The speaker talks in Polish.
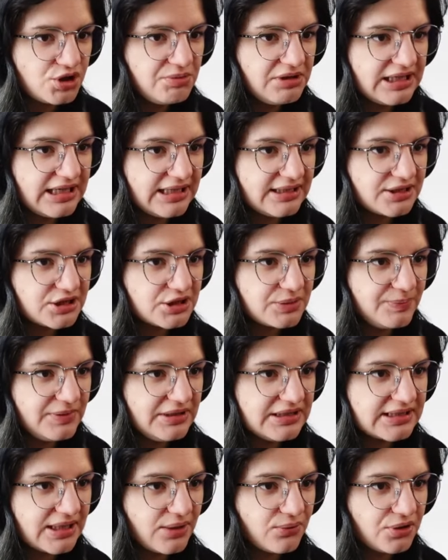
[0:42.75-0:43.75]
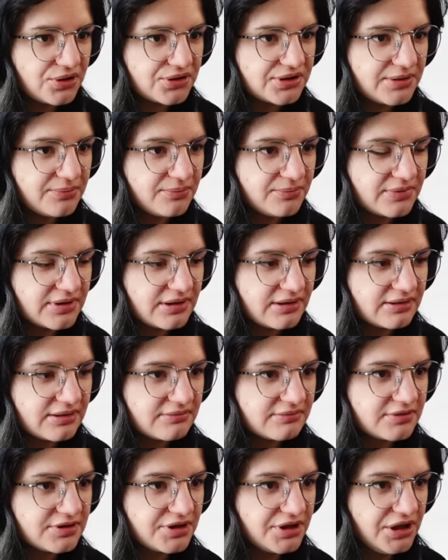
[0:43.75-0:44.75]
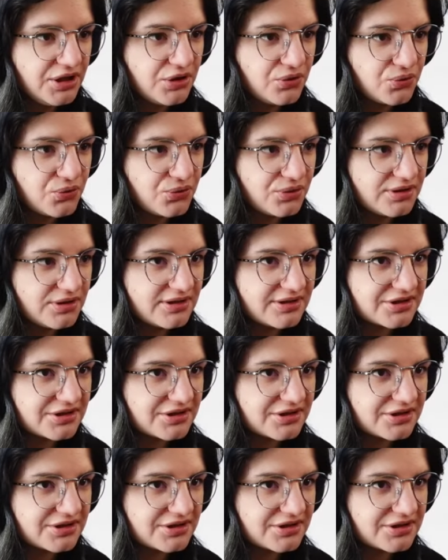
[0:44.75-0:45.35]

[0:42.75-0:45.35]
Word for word: mi kiedyś pisał o tym e, triku,